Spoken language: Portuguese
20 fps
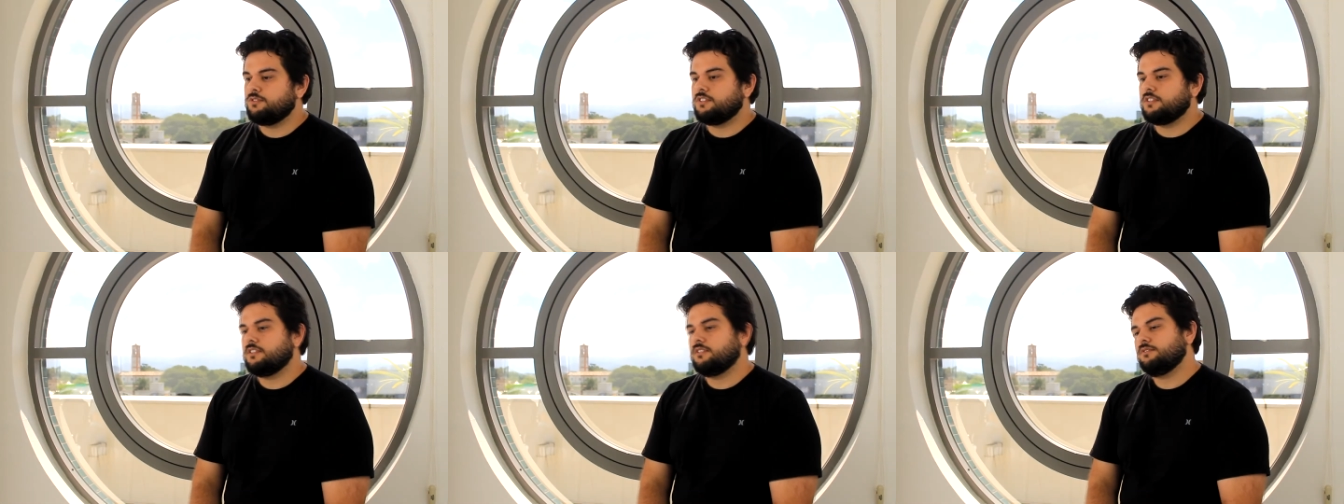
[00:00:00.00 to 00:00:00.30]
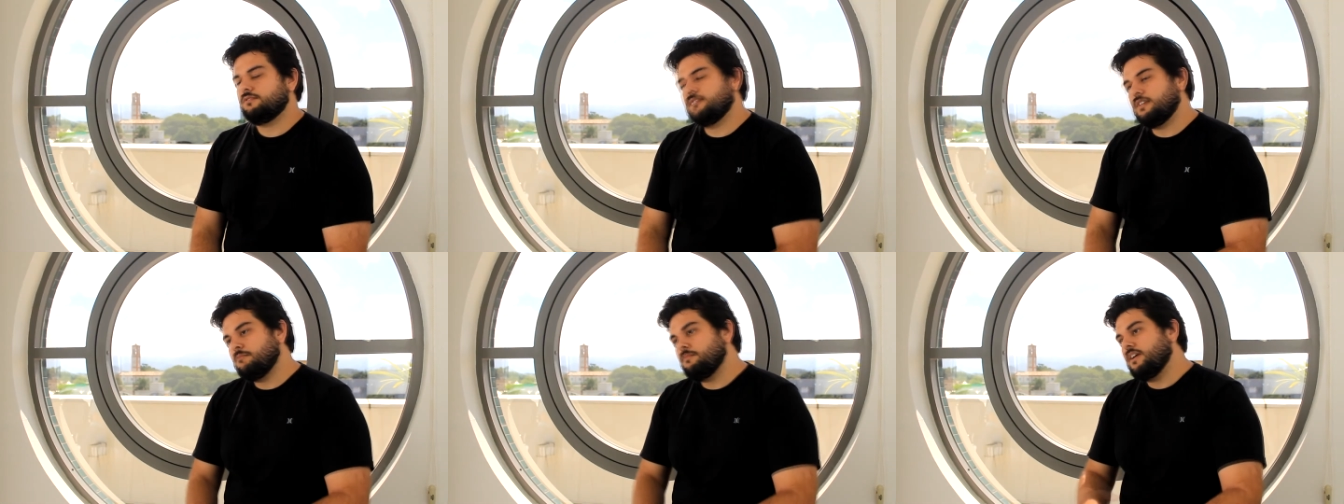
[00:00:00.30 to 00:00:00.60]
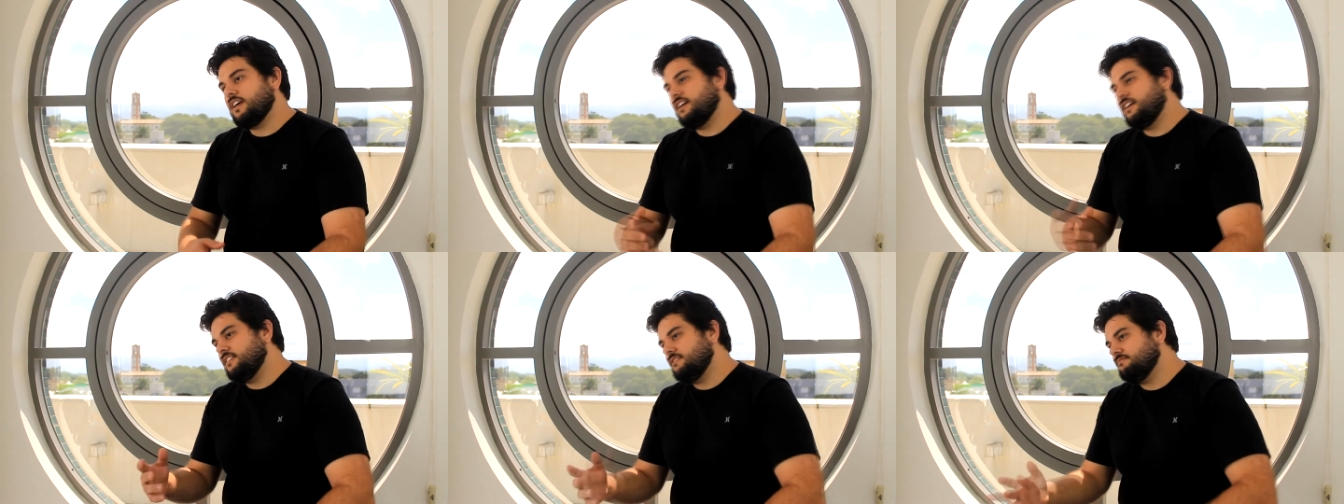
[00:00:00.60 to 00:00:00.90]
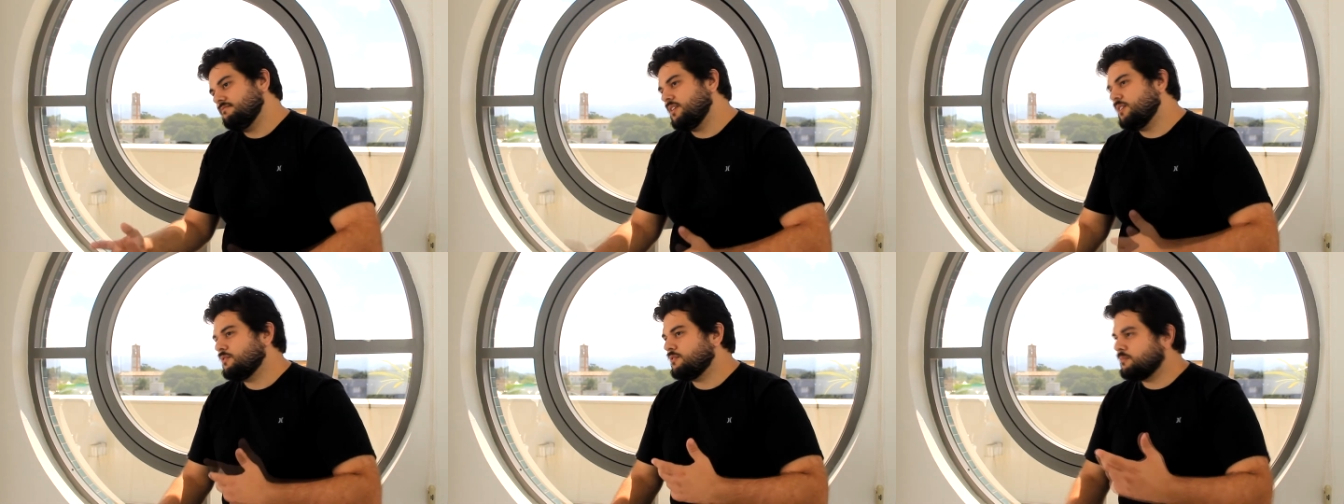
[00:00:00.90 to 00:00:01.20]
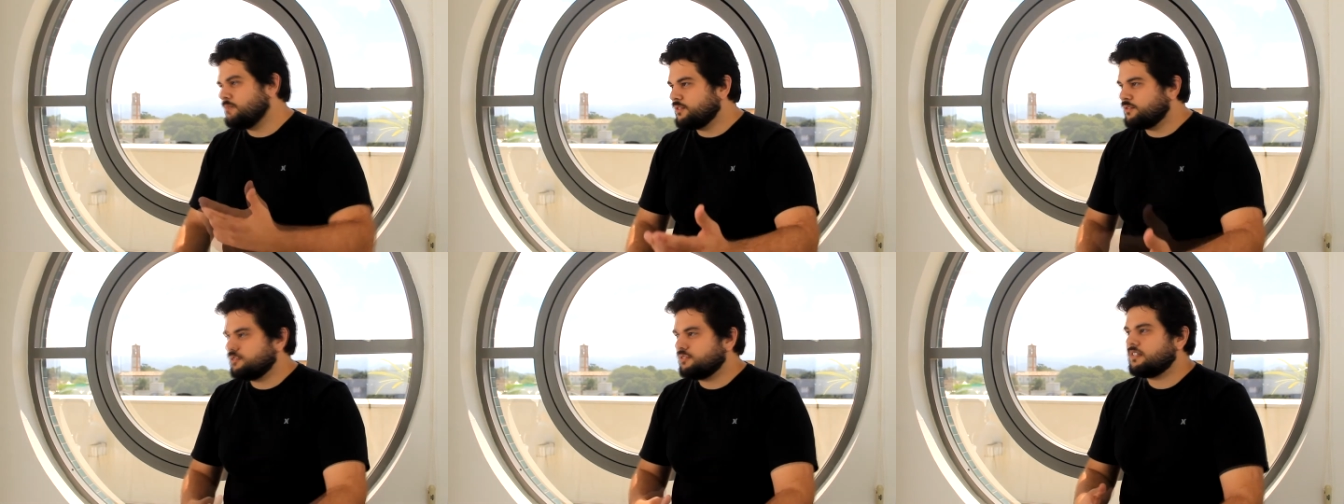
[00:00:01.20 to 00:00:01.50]
disso também
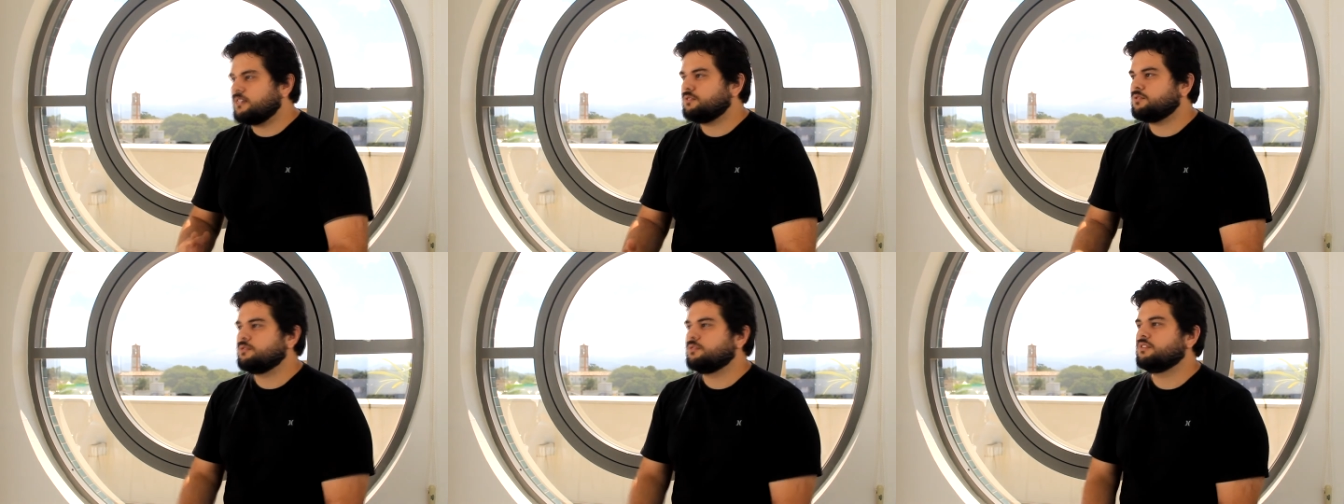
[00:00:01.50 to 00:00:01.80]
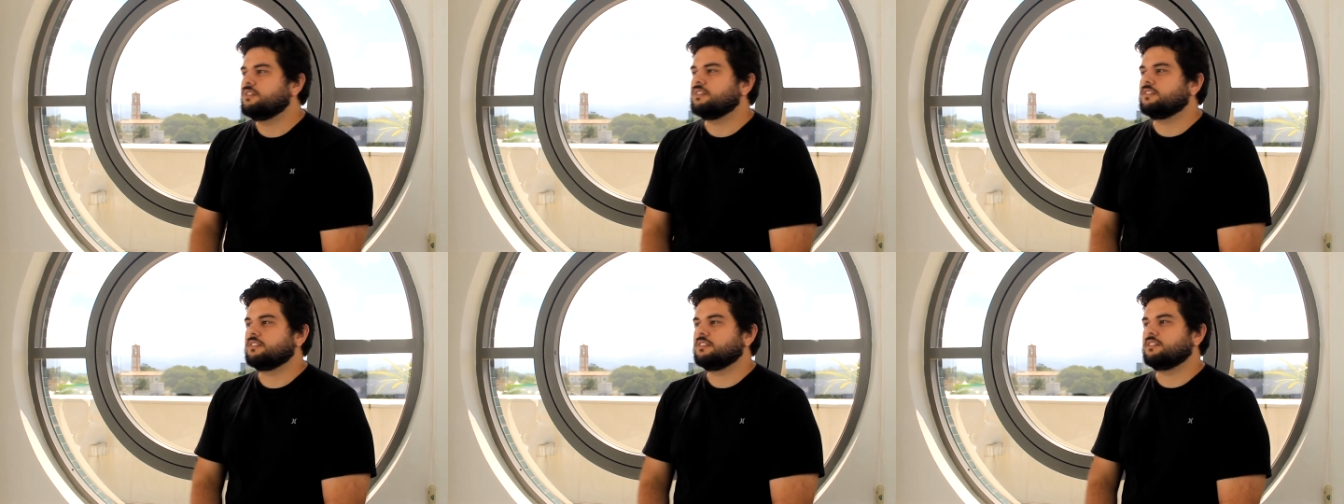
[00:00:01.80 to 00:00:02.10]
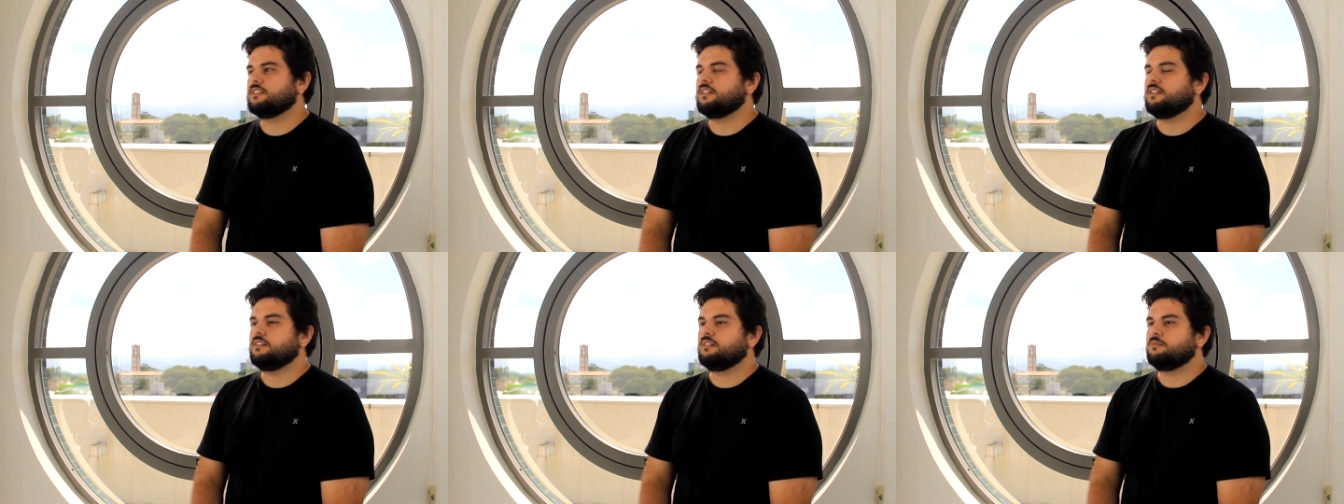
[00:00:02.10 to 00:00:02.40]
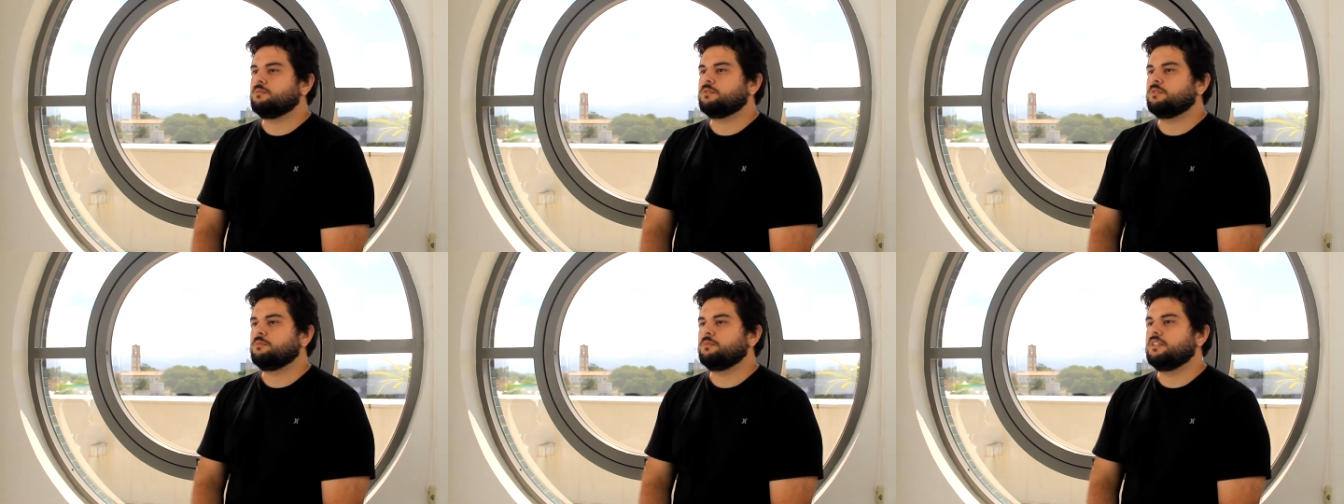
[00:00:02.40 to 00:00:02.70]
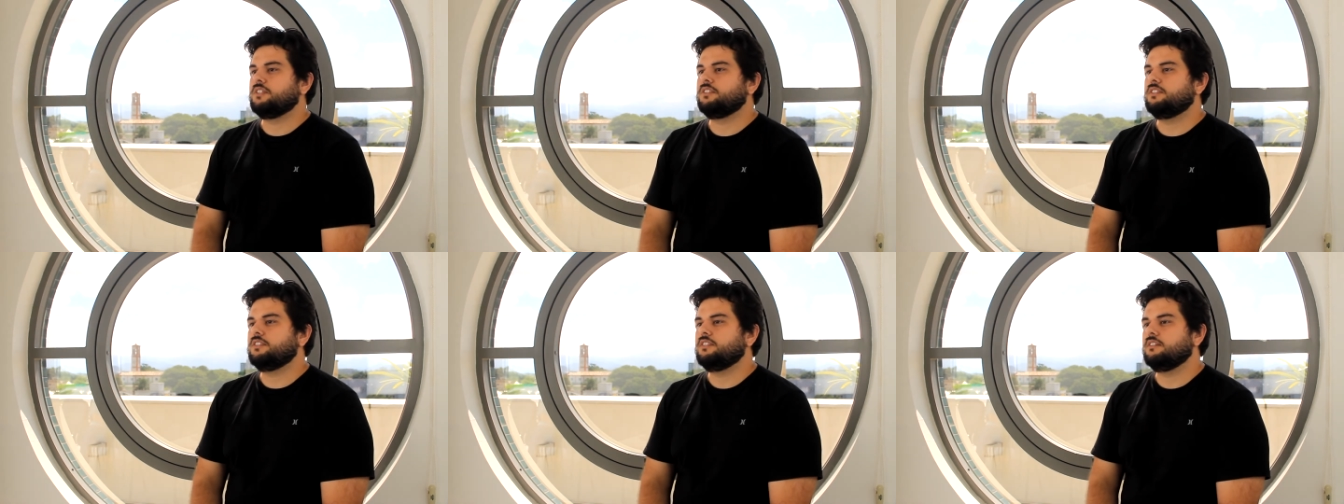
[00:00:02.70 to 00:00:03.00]
algumas outras coisas, né?
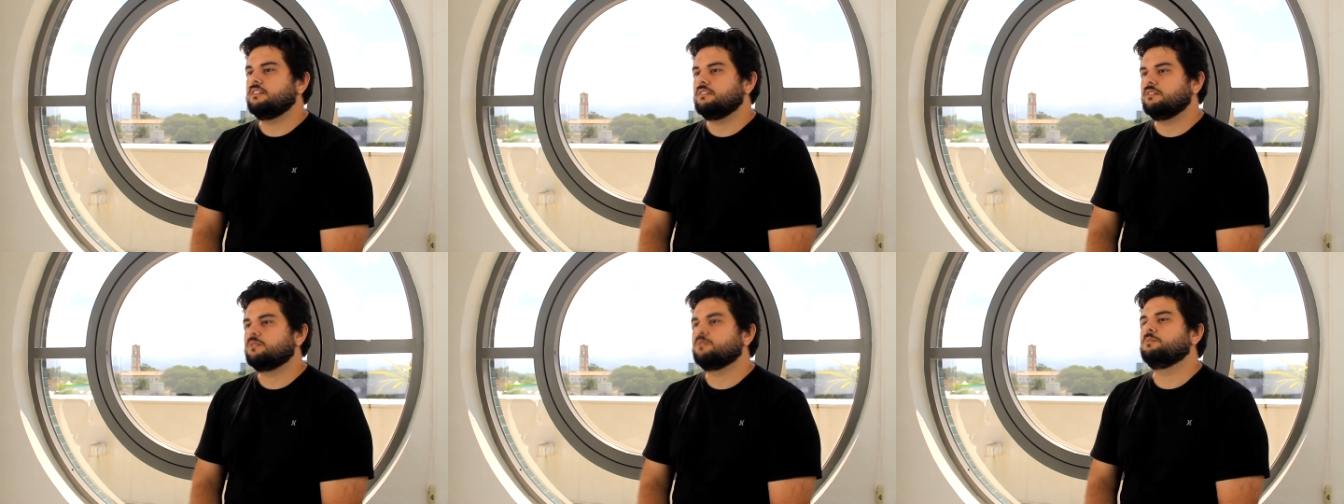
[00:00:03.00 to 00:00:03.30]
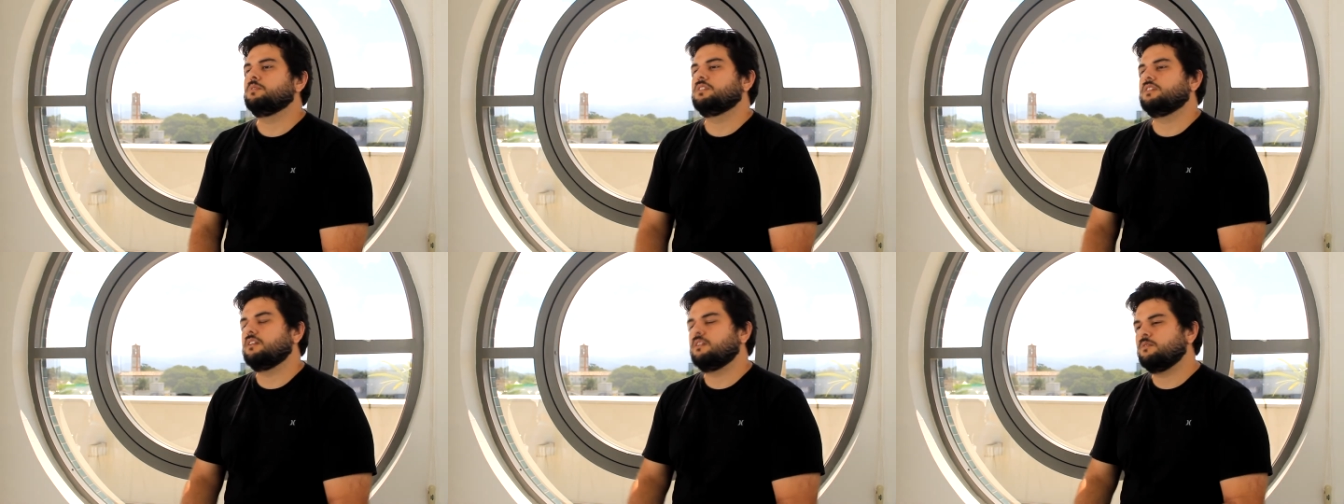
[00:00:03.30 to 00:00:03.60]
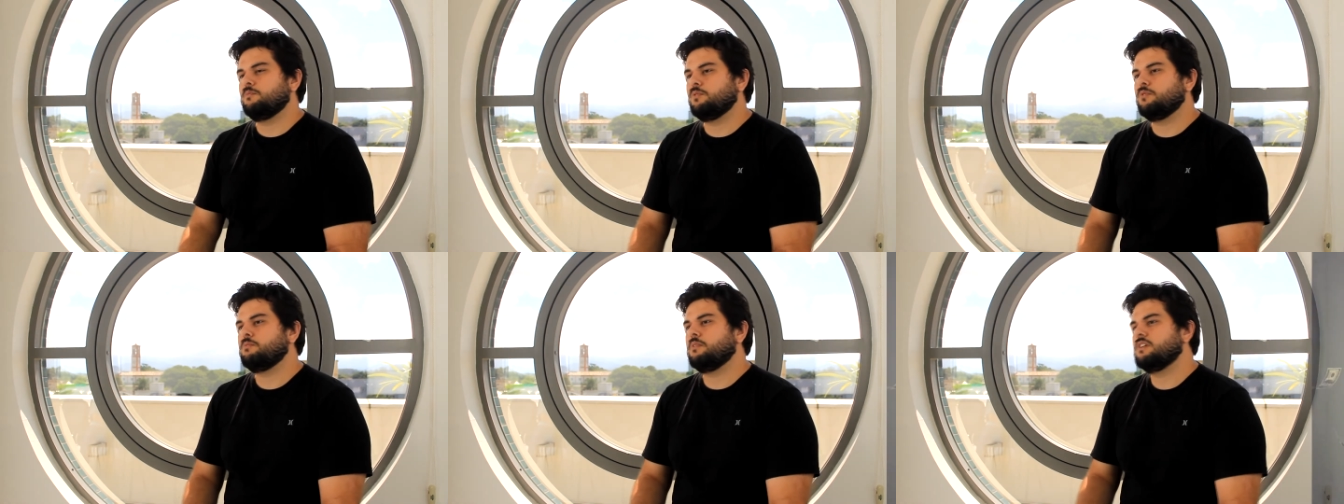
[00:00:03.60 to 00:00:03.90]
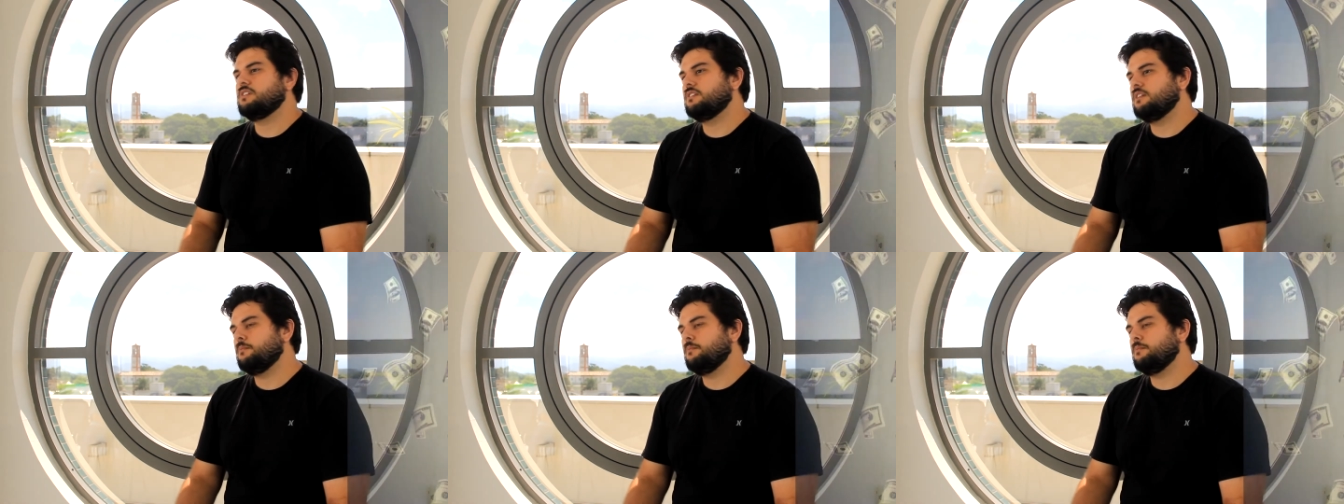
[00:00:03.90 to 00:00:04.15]
Principalmente comecei a ter um pouco mais de